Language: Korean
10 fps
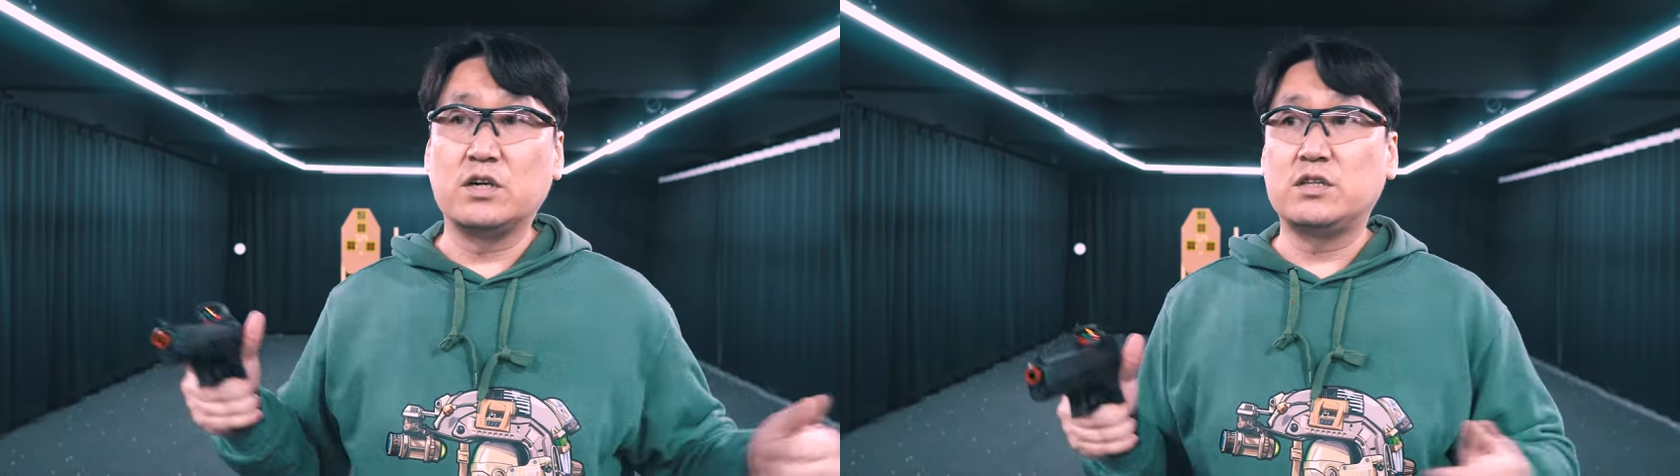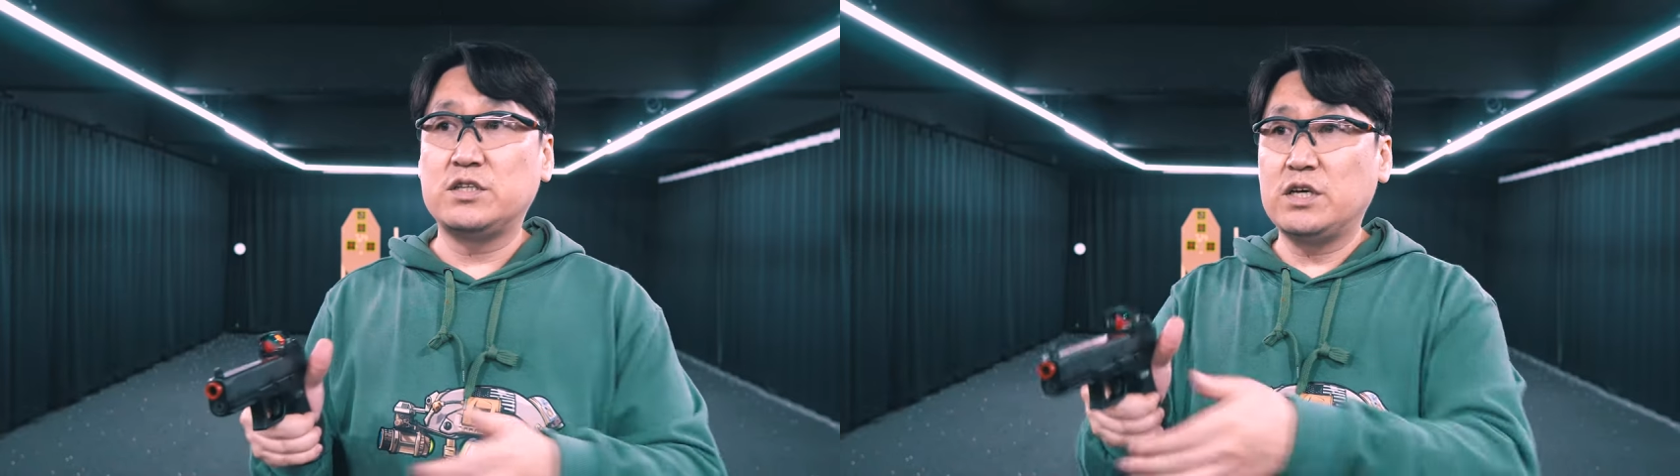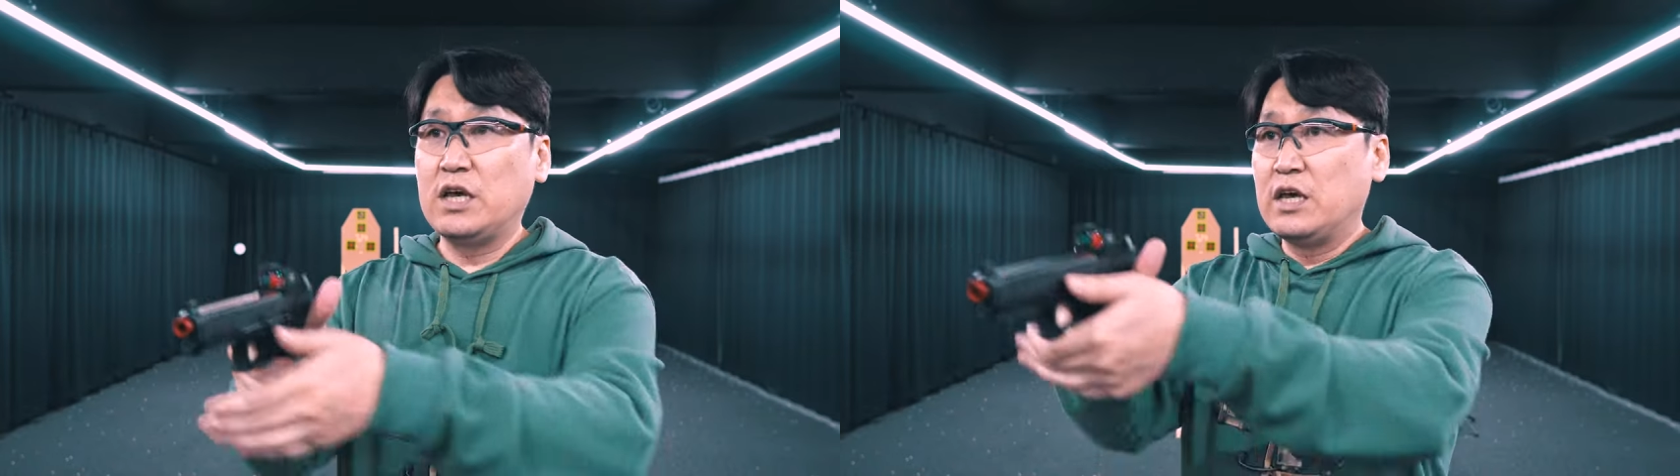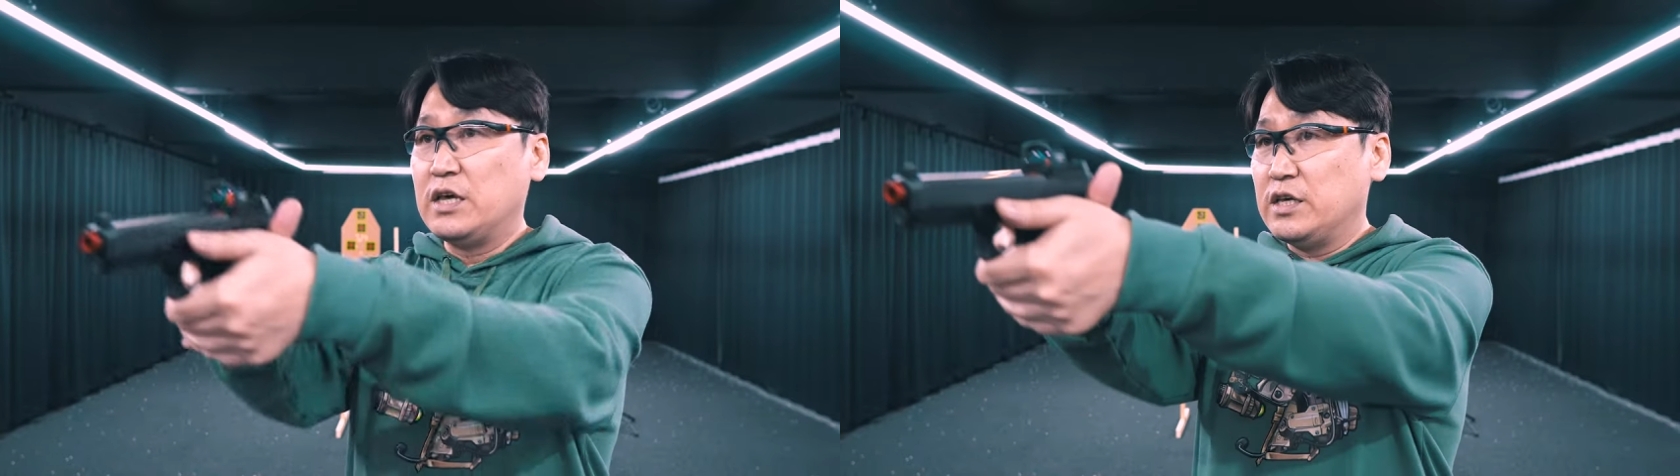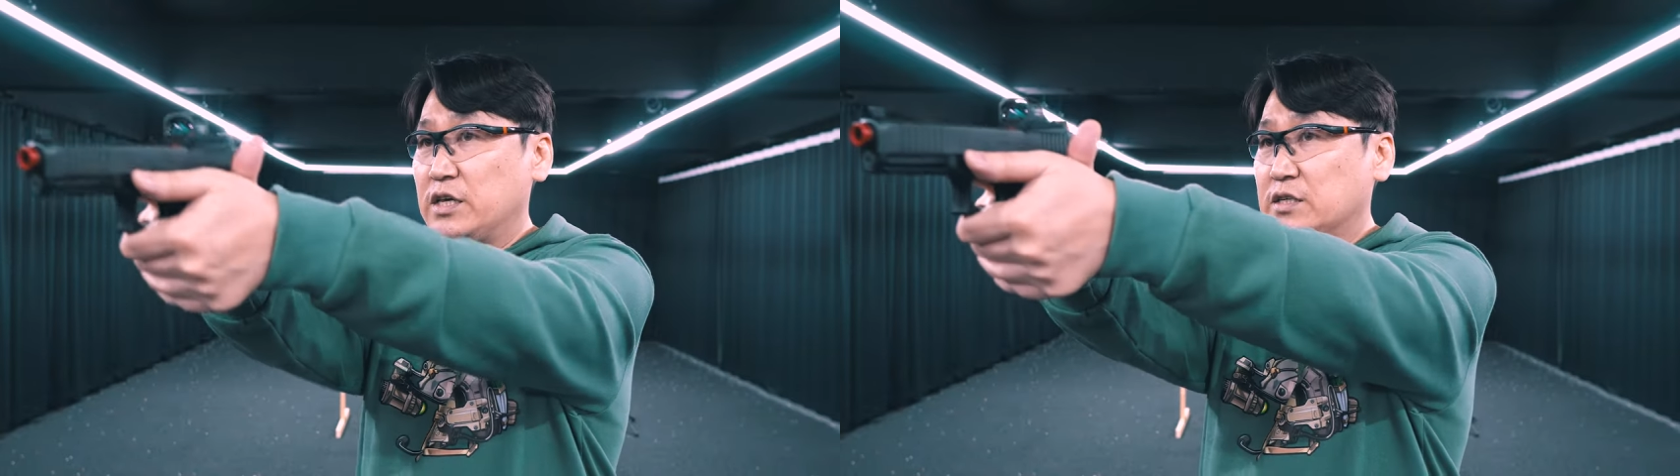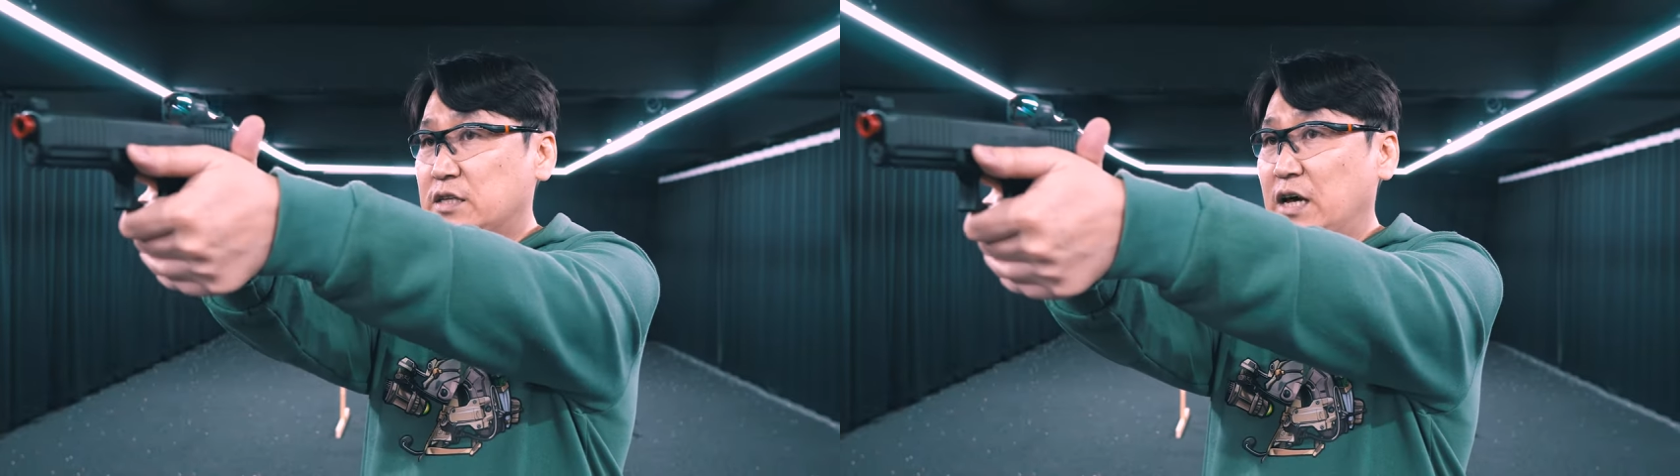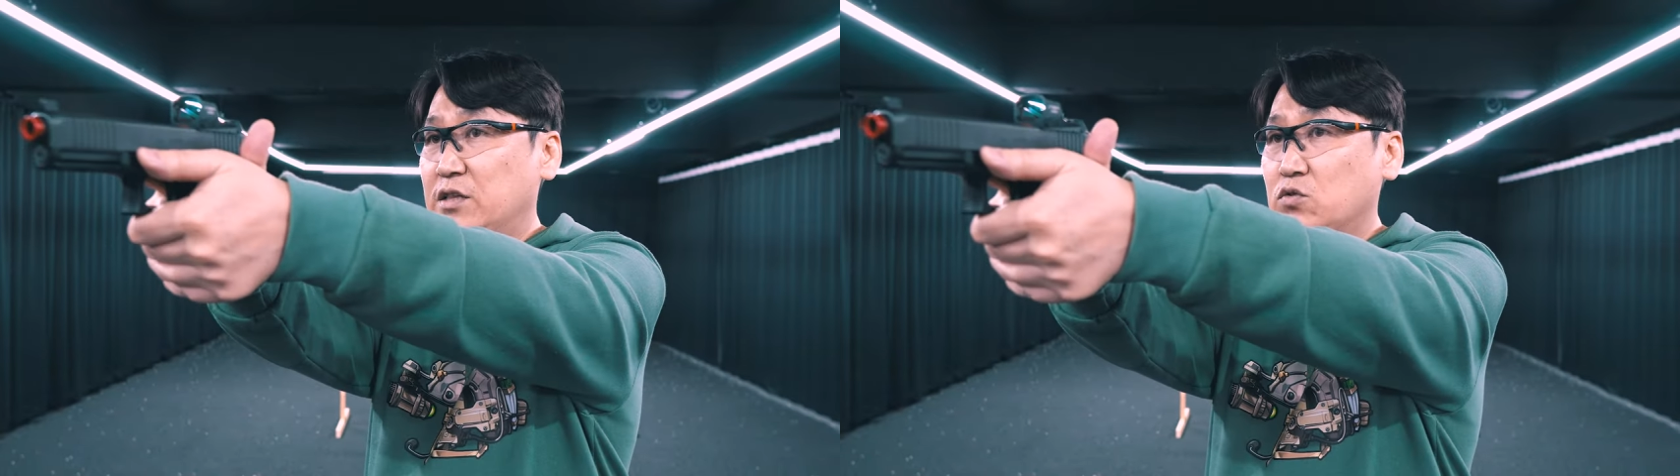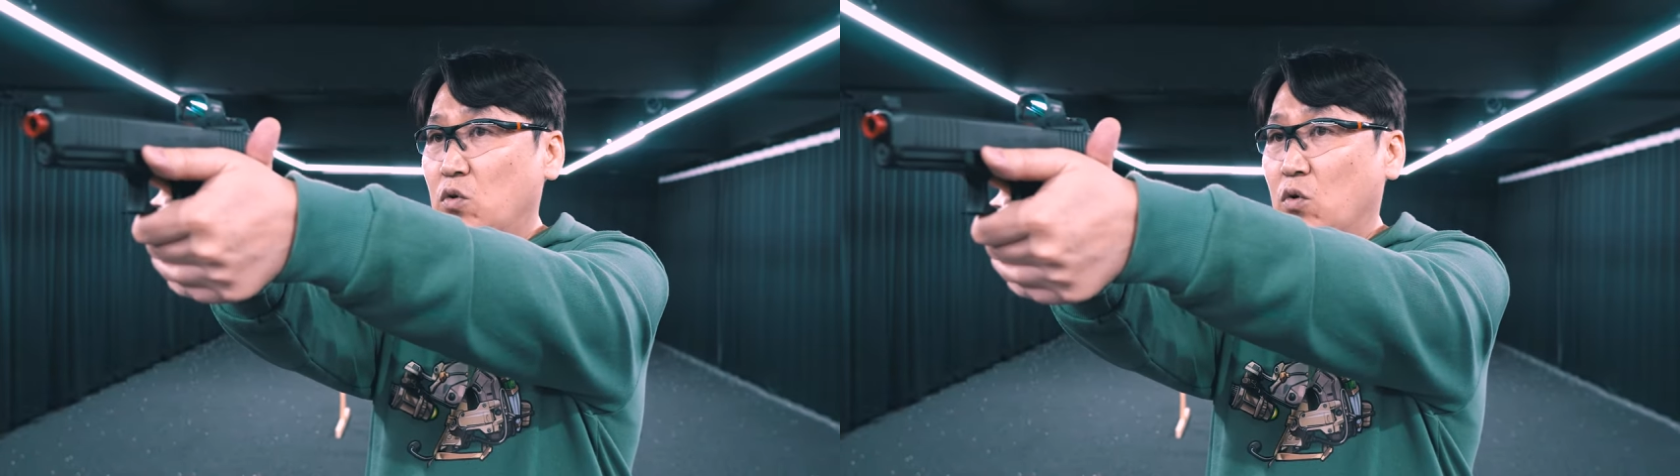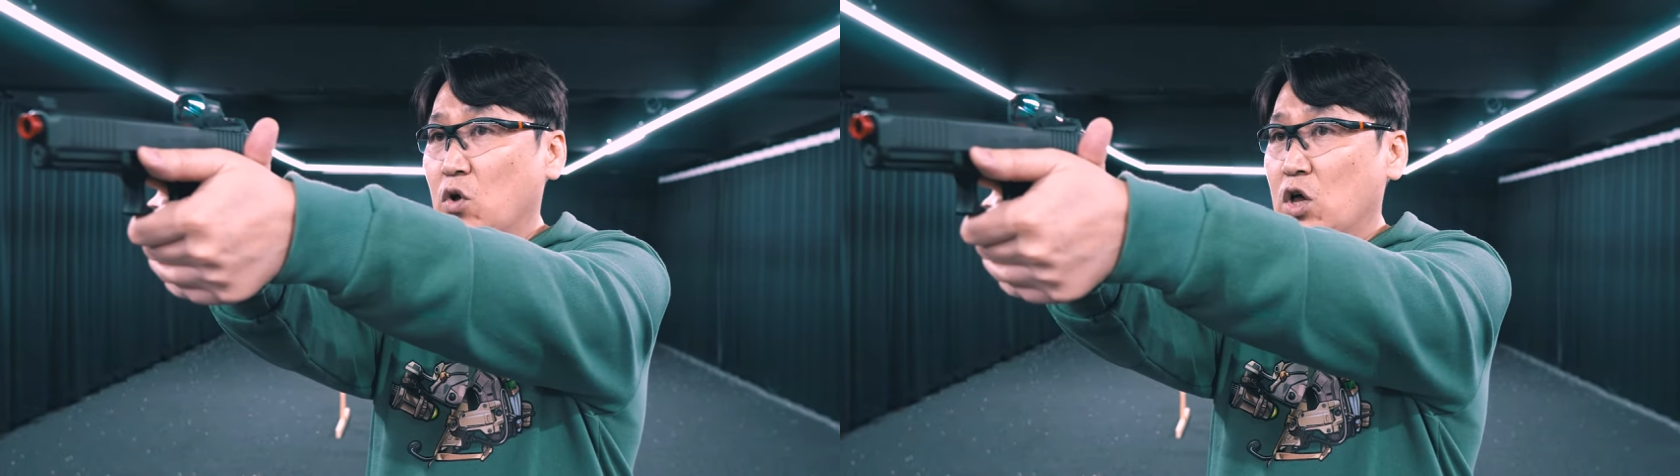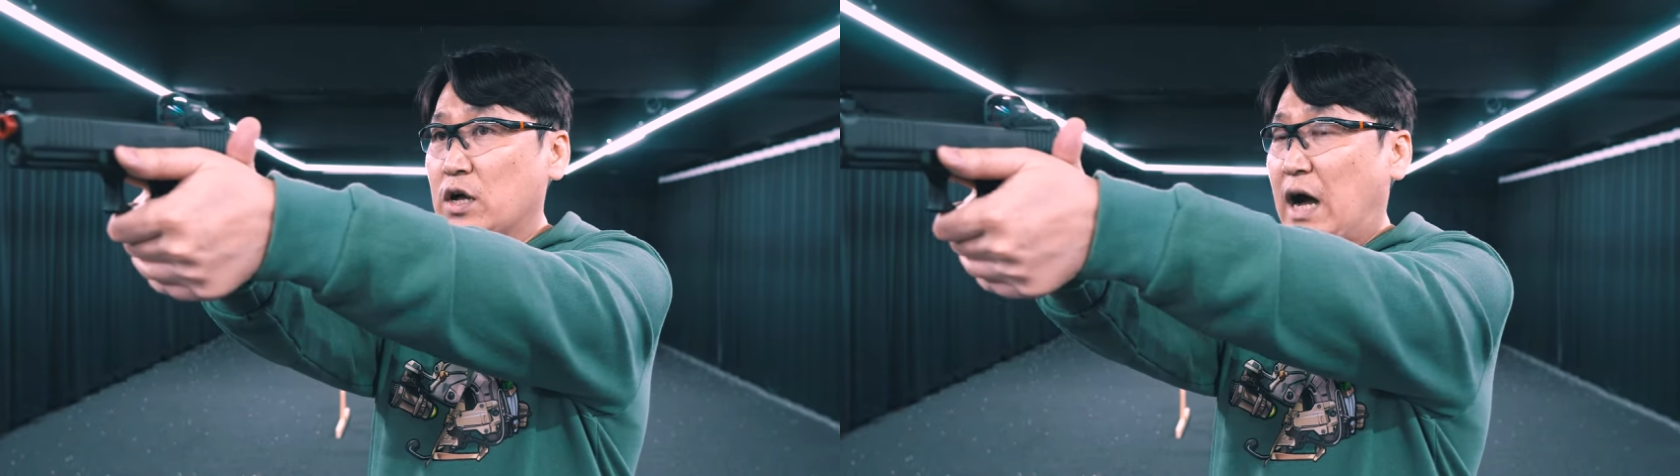그렇듯이 이 사이트도